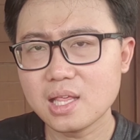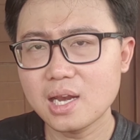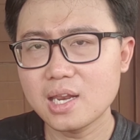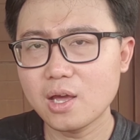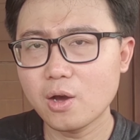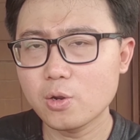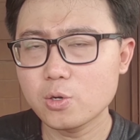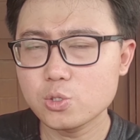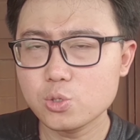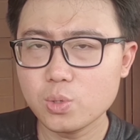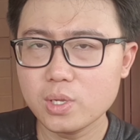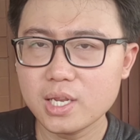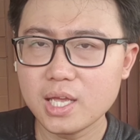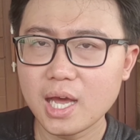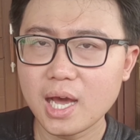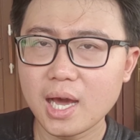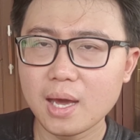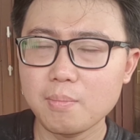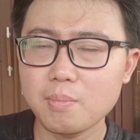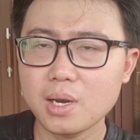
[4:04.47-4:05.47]
Talia Onsu ini
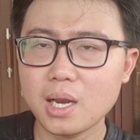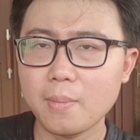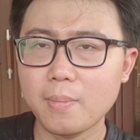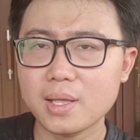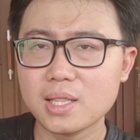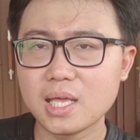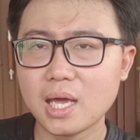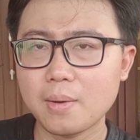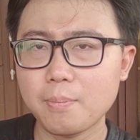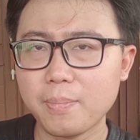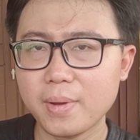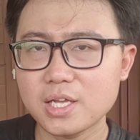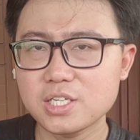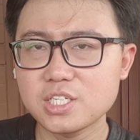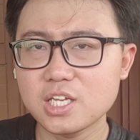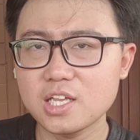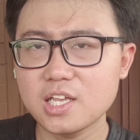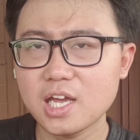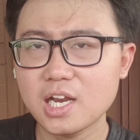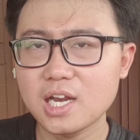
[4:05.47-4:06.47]
akan mendapatkan
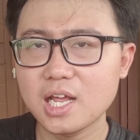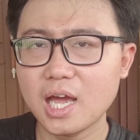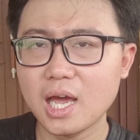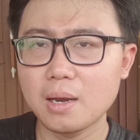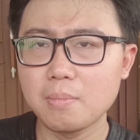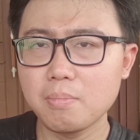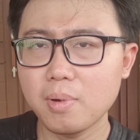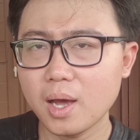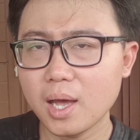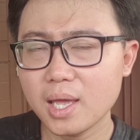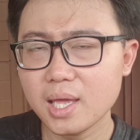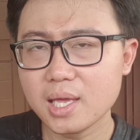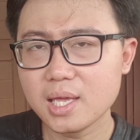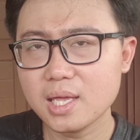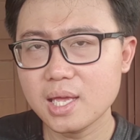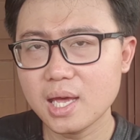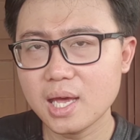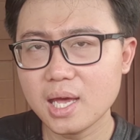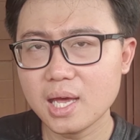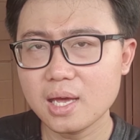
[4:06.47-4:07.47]
passionnya dengan
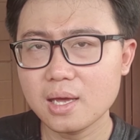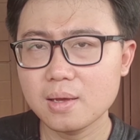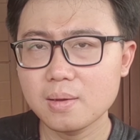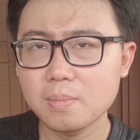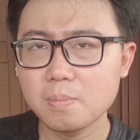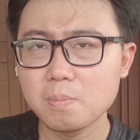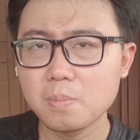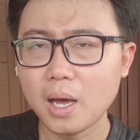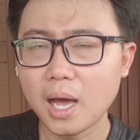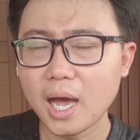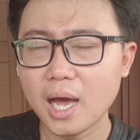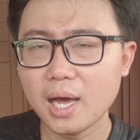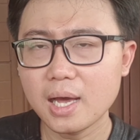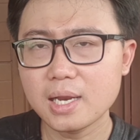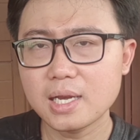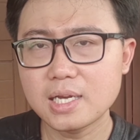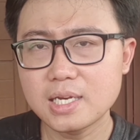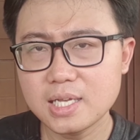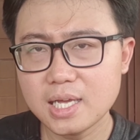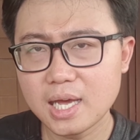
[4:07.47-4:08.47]
baik ya.
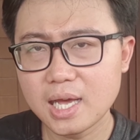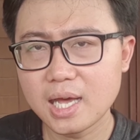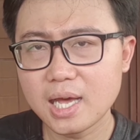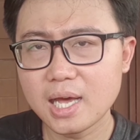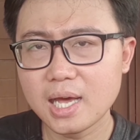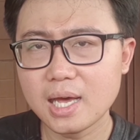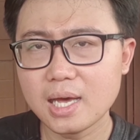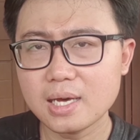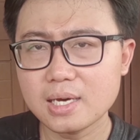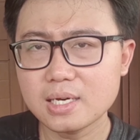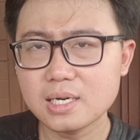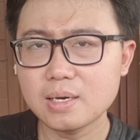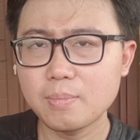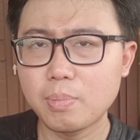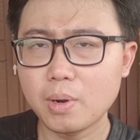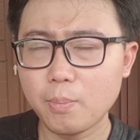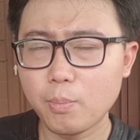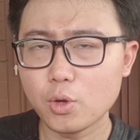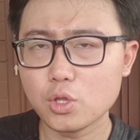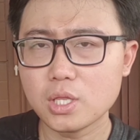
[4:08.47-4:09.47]
Dia eh,
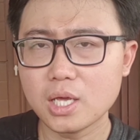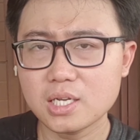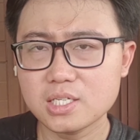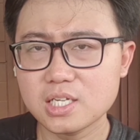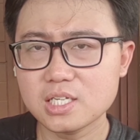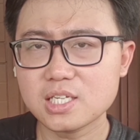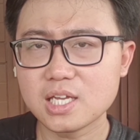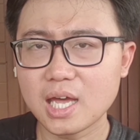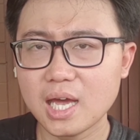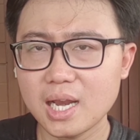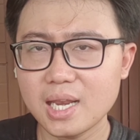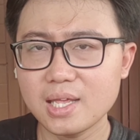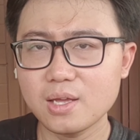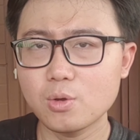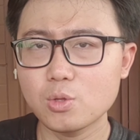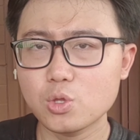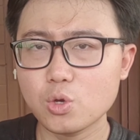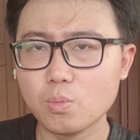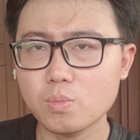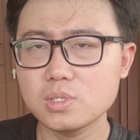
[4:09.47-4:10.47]
berpotensi sekali
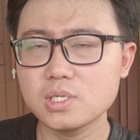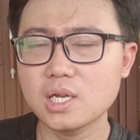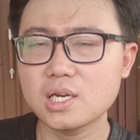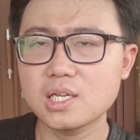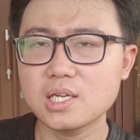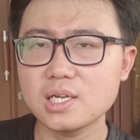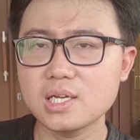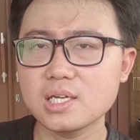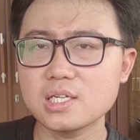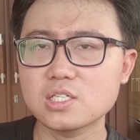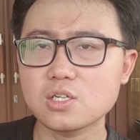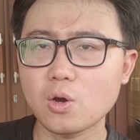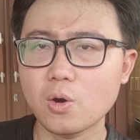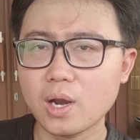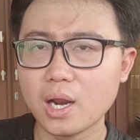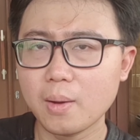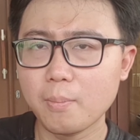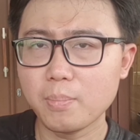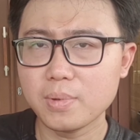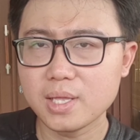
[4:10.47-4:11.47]
untuk menjadi
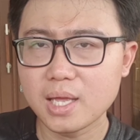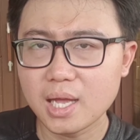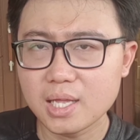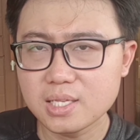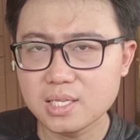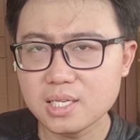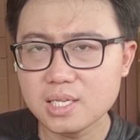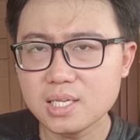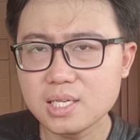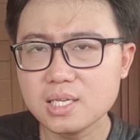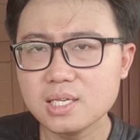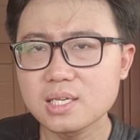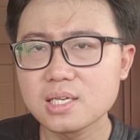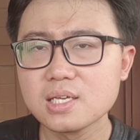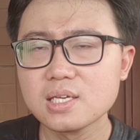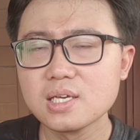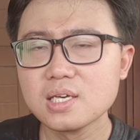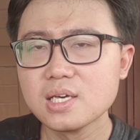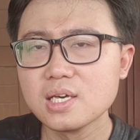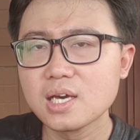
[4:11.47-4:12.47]
seorang penyanyi,
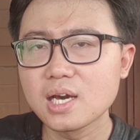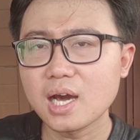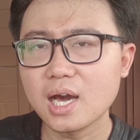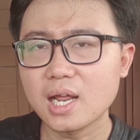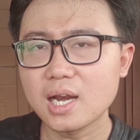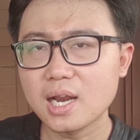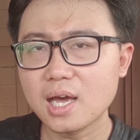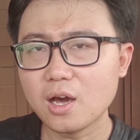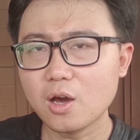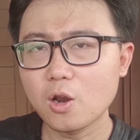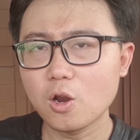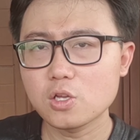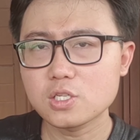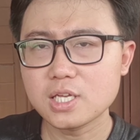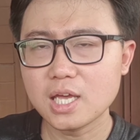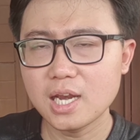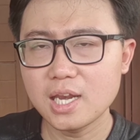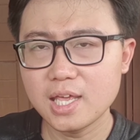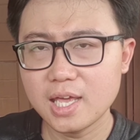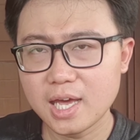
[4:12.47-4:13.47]
karena kalau
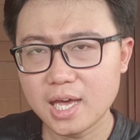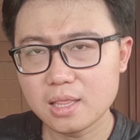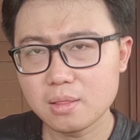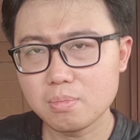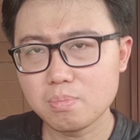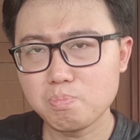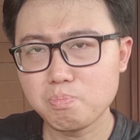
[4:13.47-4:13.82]
saya lihat